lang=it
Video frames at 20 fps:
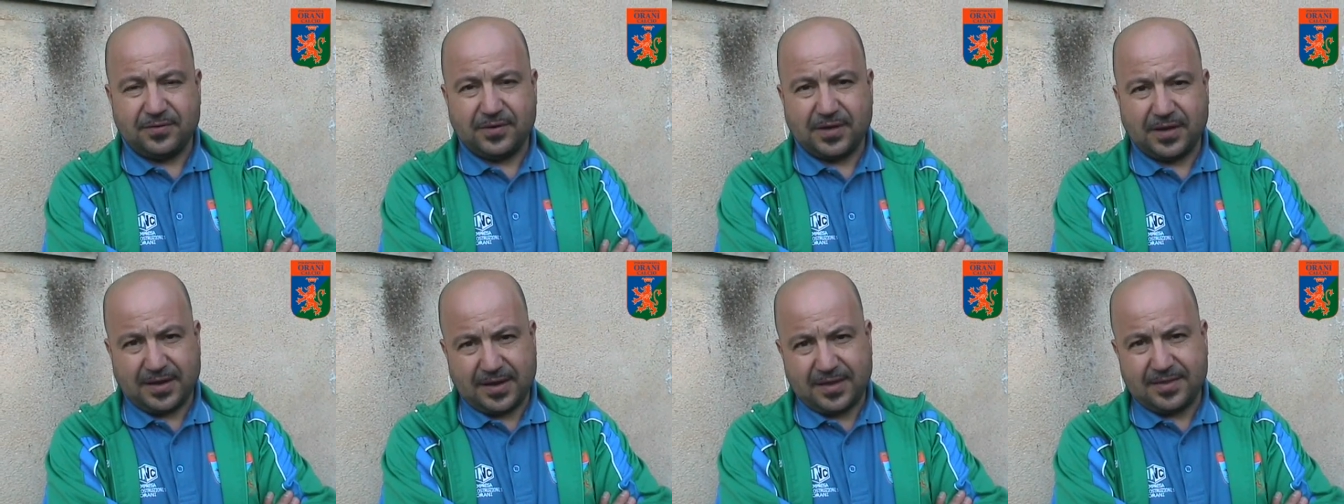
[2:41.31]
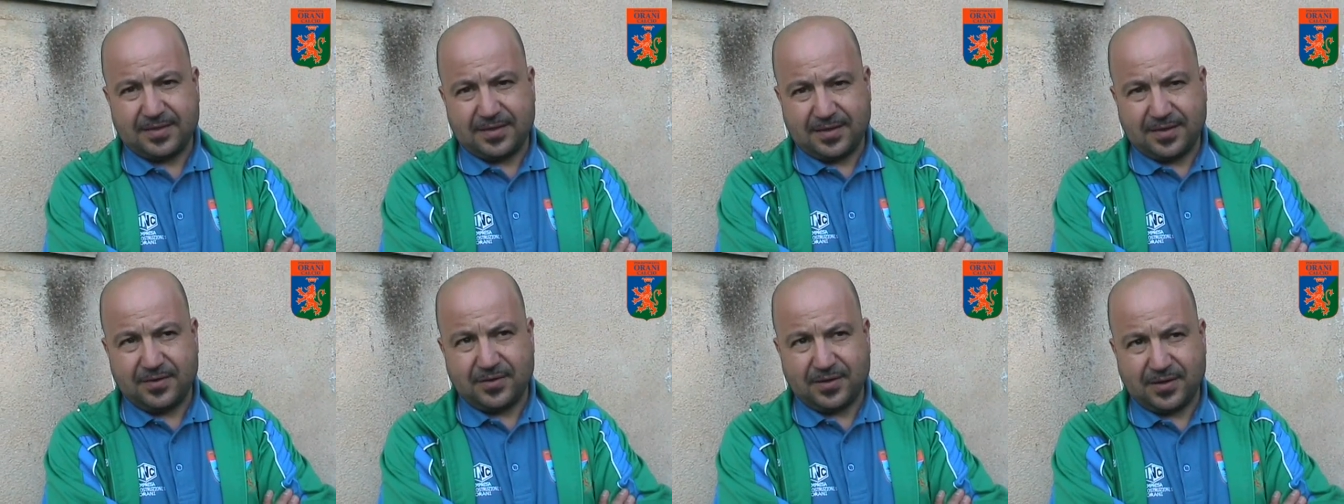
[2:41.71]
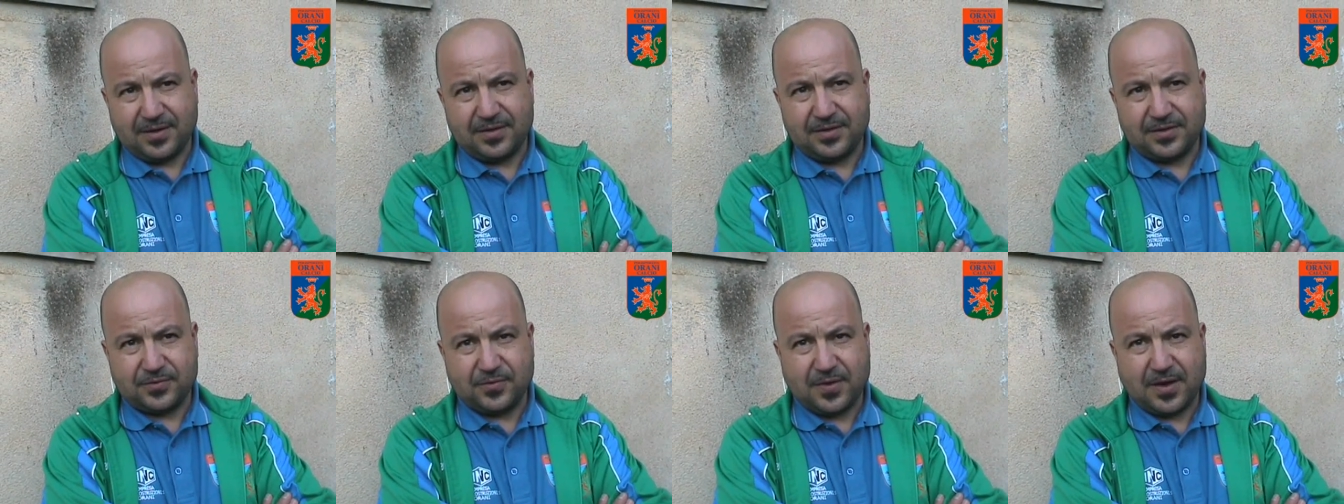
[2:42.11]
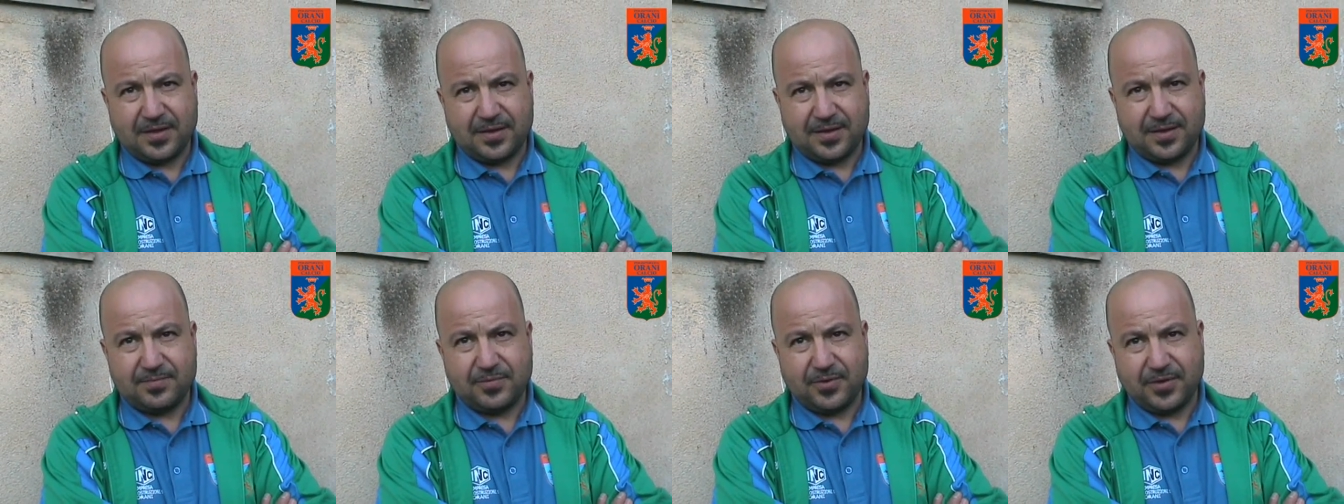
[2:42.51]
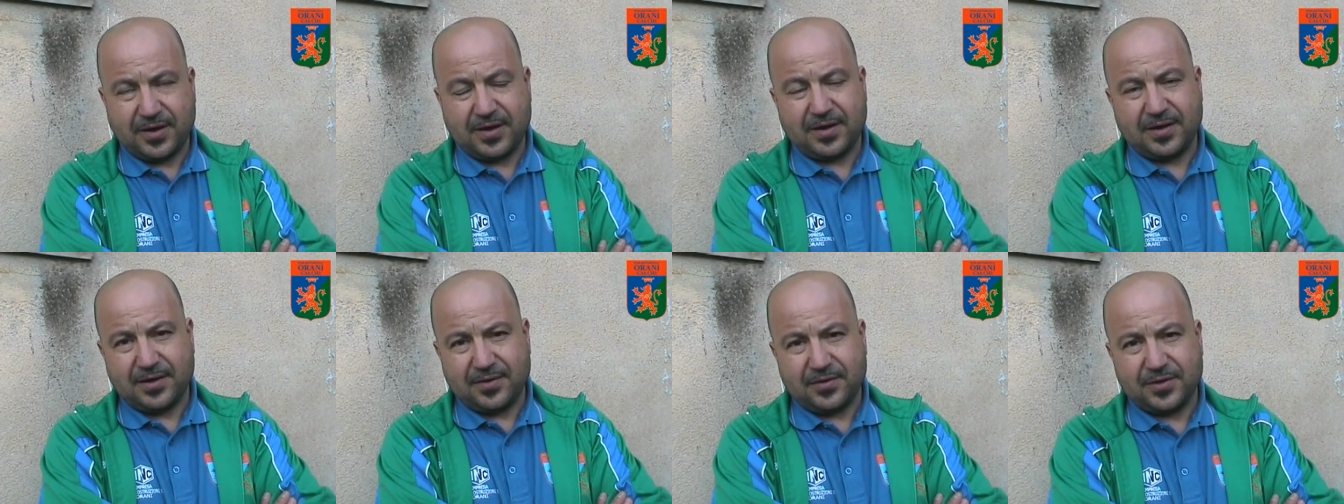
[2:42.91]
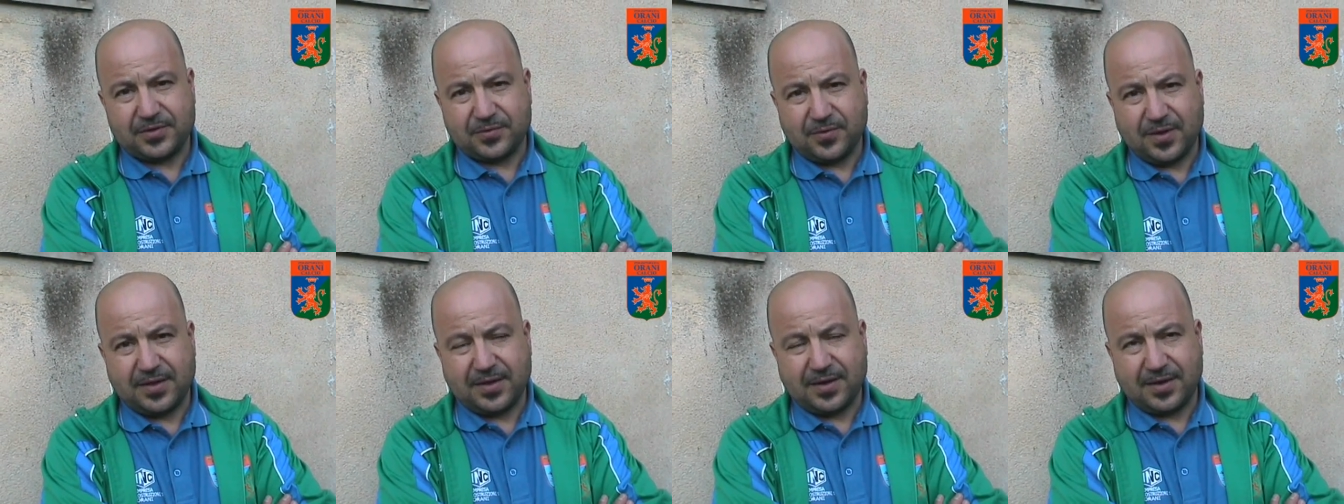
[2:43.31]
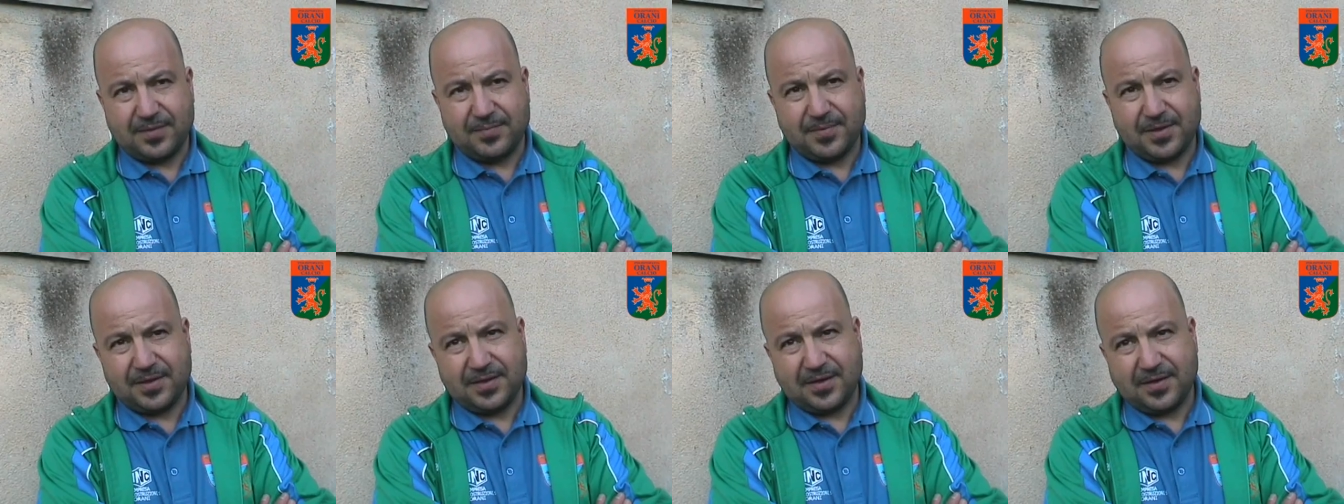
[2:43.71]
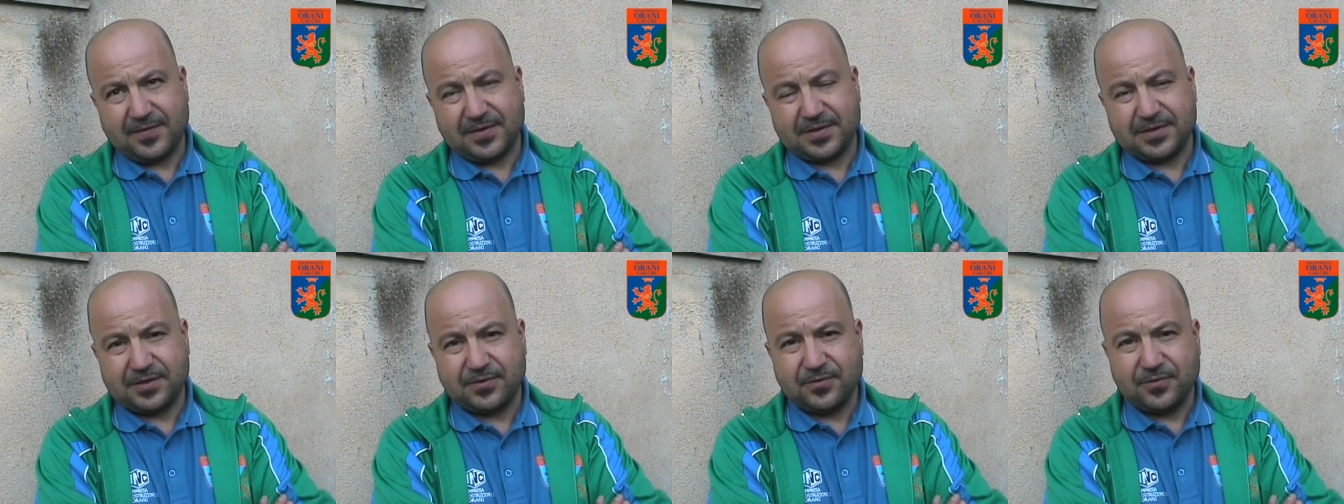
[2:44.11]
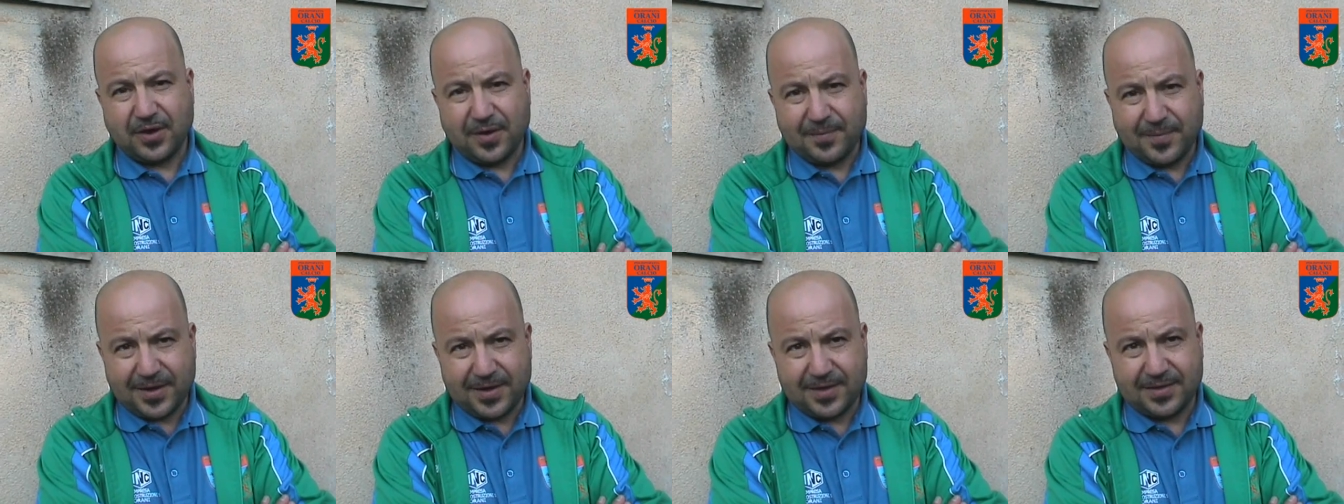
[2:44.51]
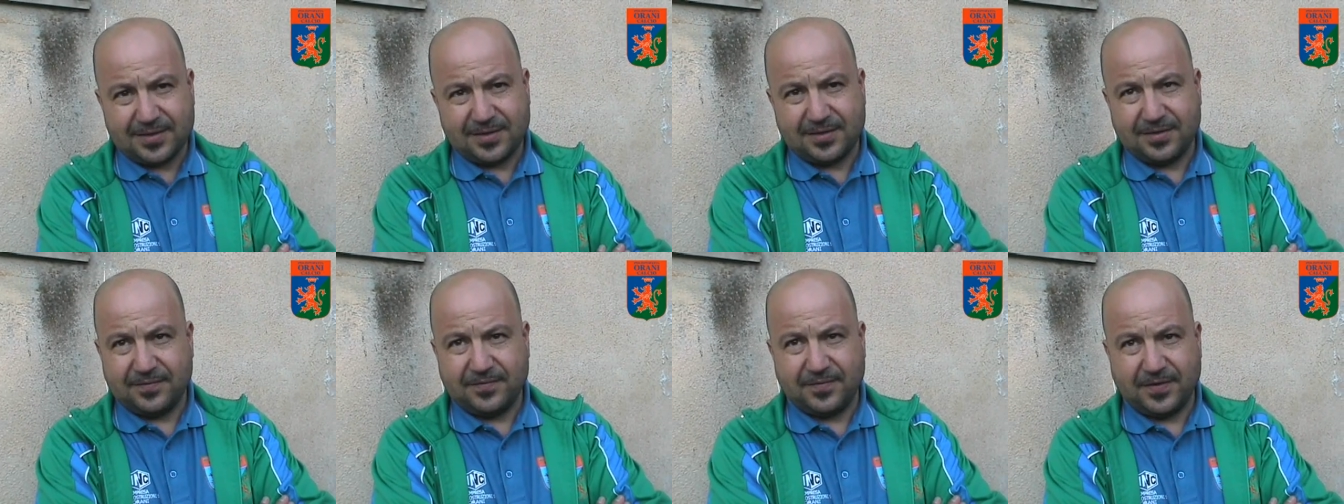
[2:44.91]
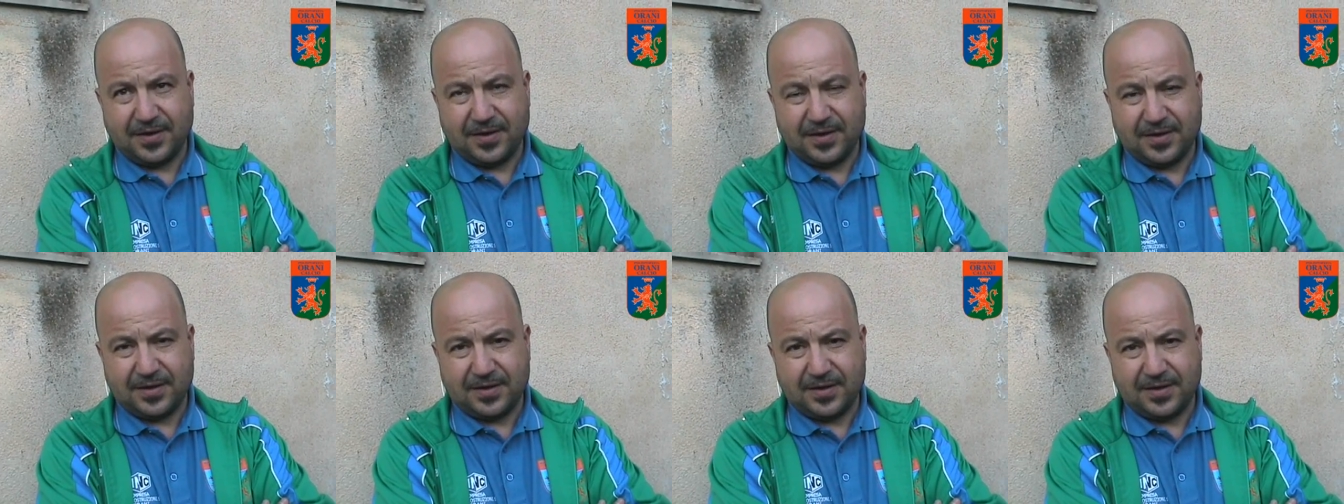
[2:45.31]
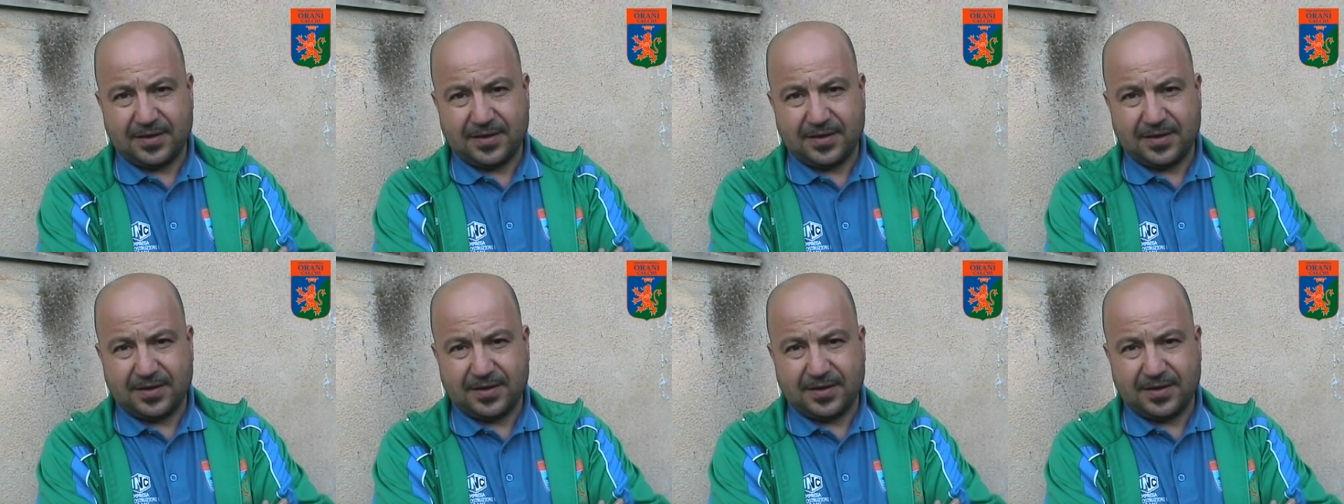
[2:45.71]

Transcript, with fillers: una grande, una grande squadra, l'Alborea è una squadra che meritava sicuramente di fare,